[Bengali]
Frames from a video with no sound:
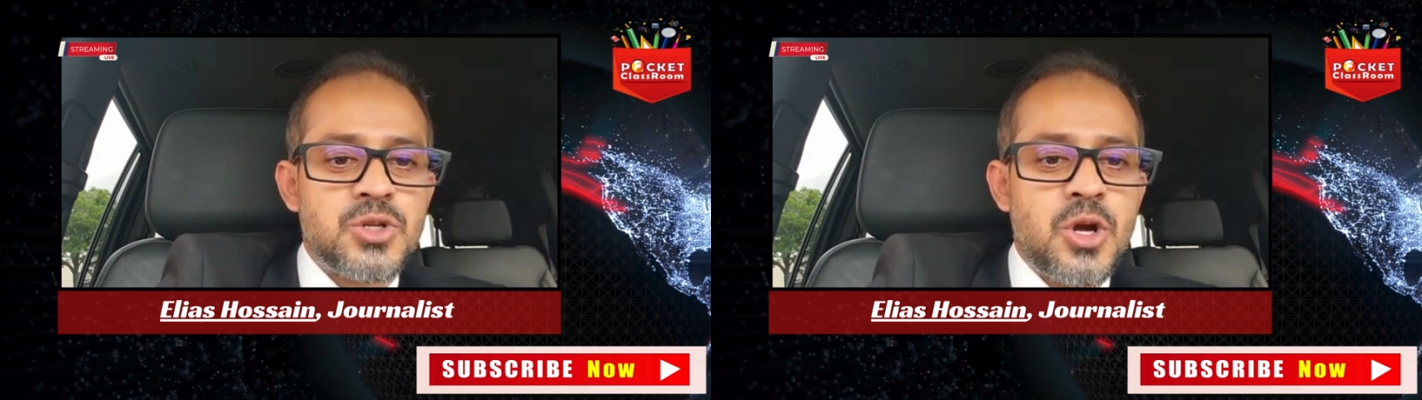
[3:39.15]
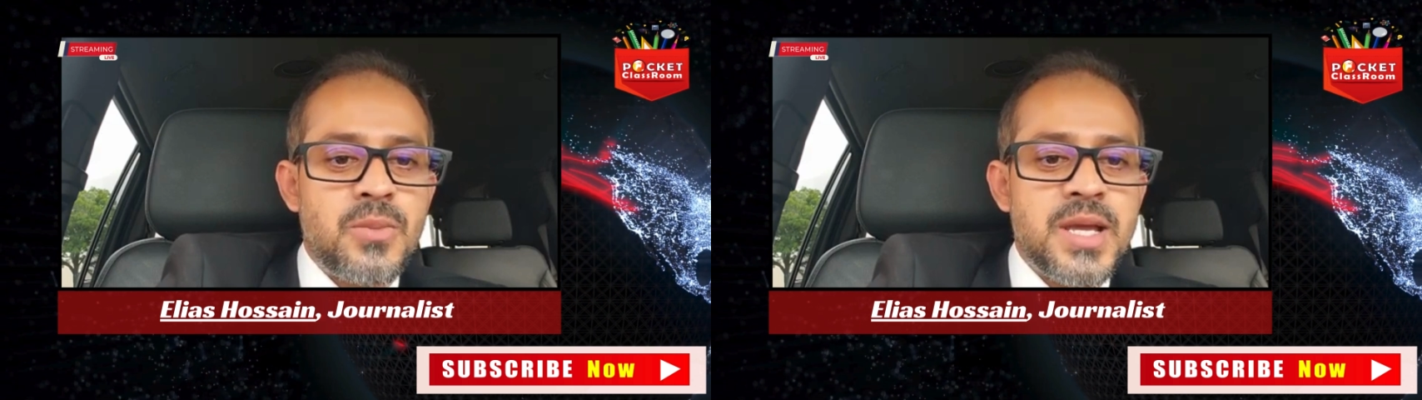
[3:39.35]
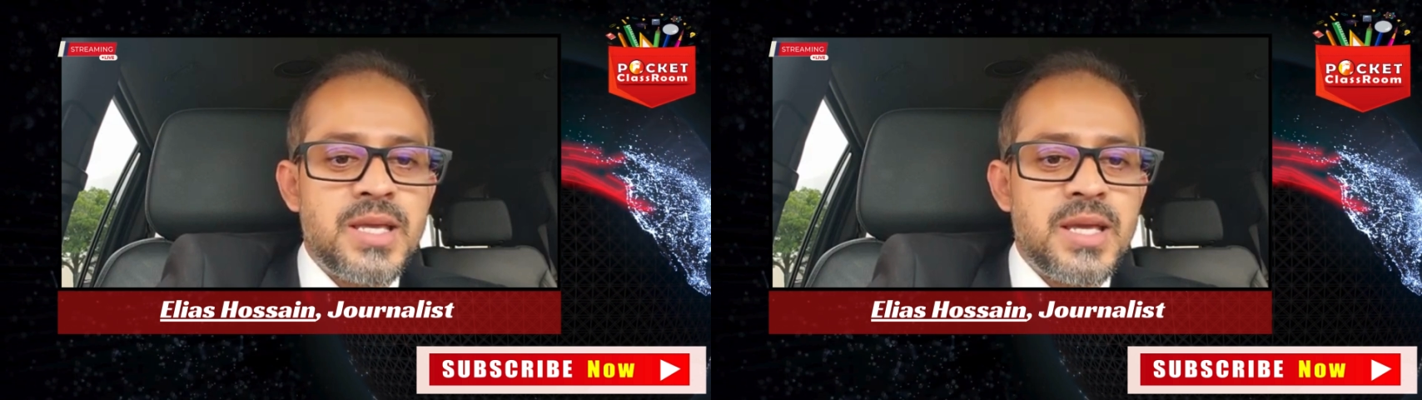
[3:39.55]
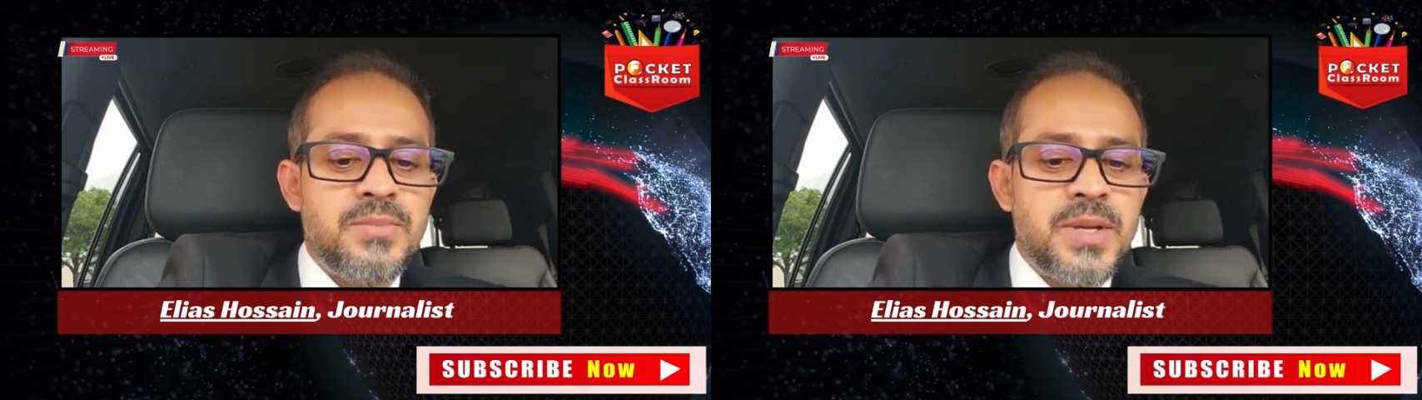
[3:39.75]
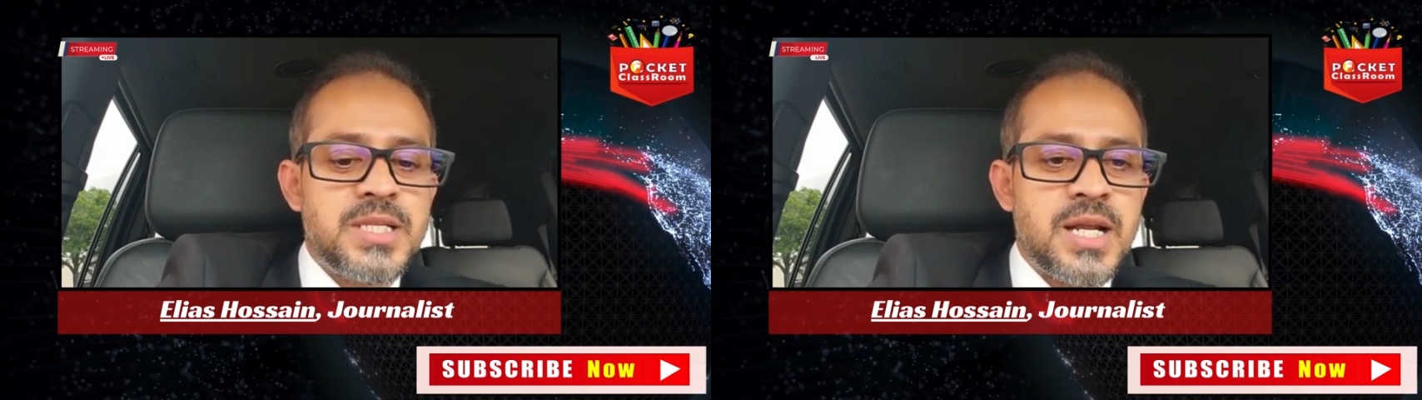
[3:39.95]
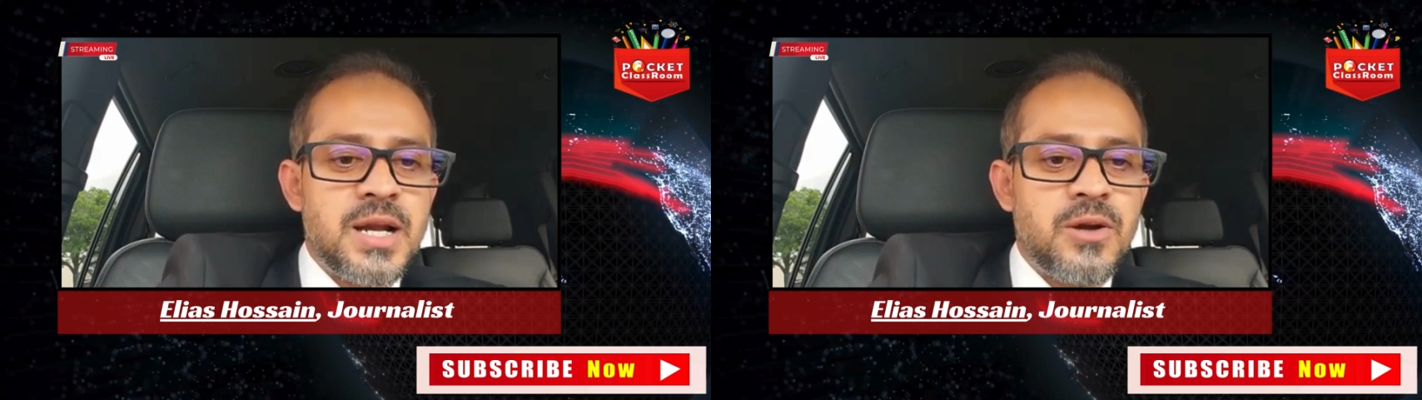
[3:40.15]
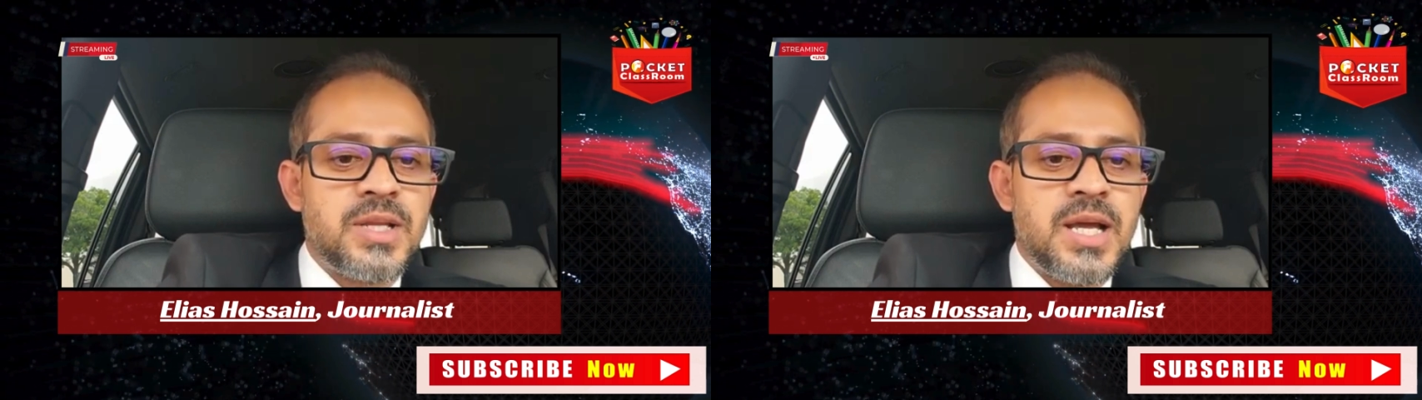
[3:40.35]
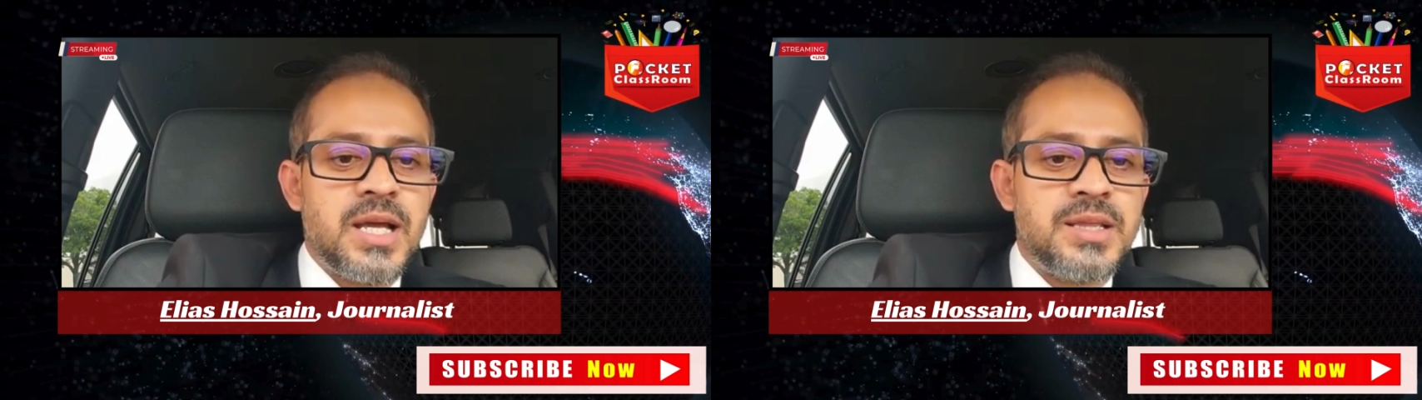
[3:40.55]
সবাইকে এই বিচারের
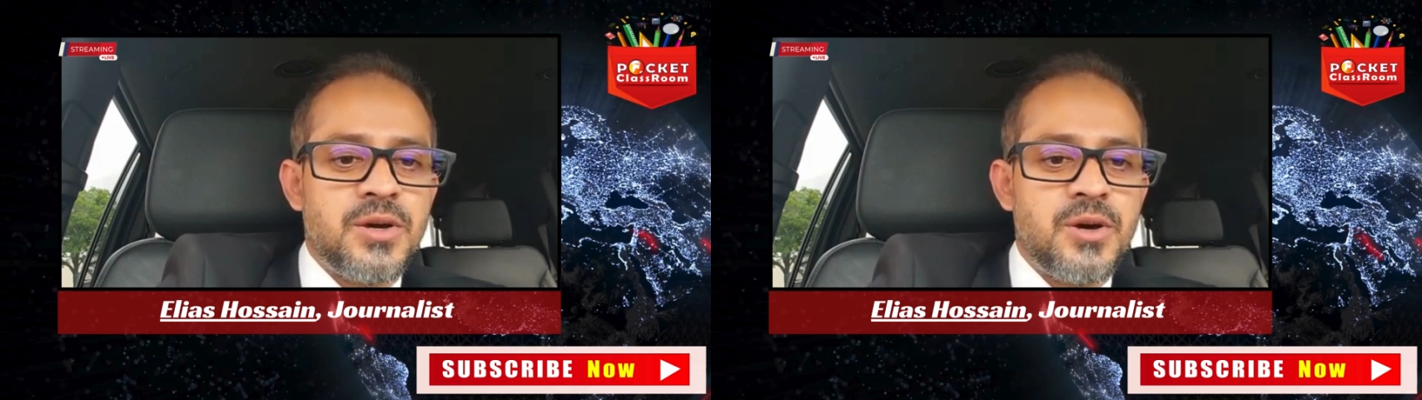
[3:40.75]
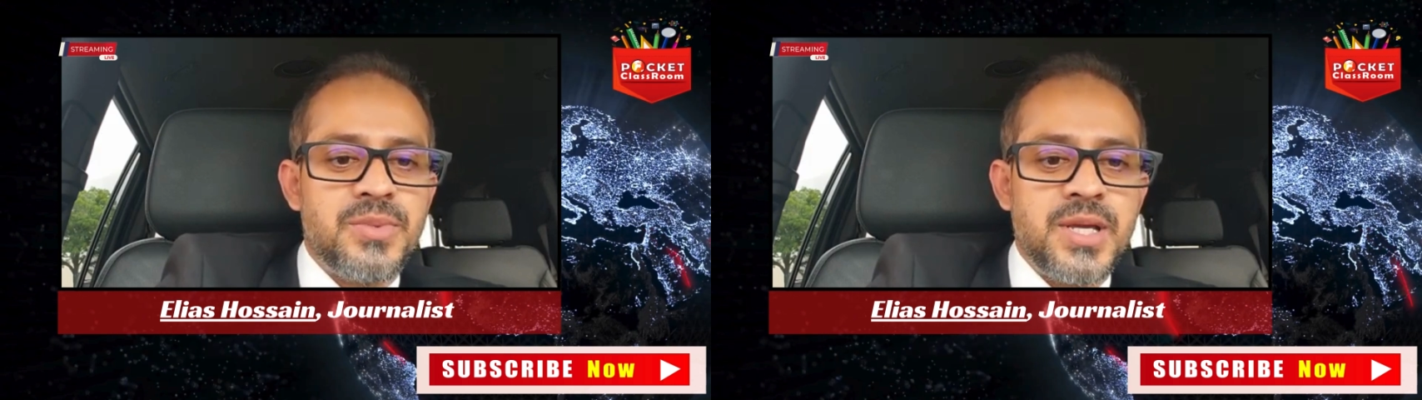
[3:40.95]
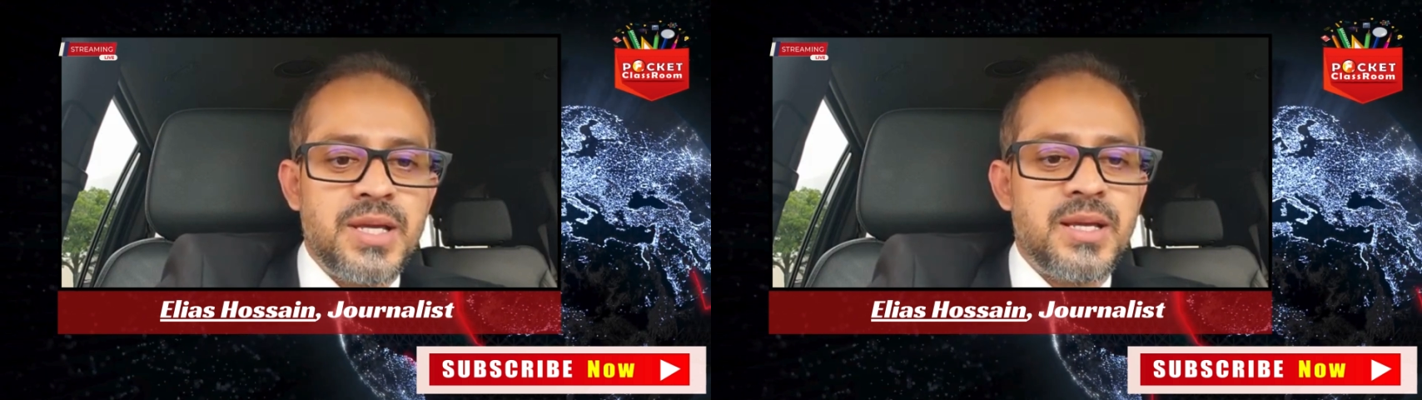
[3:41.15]
আওতায় আনতে হবে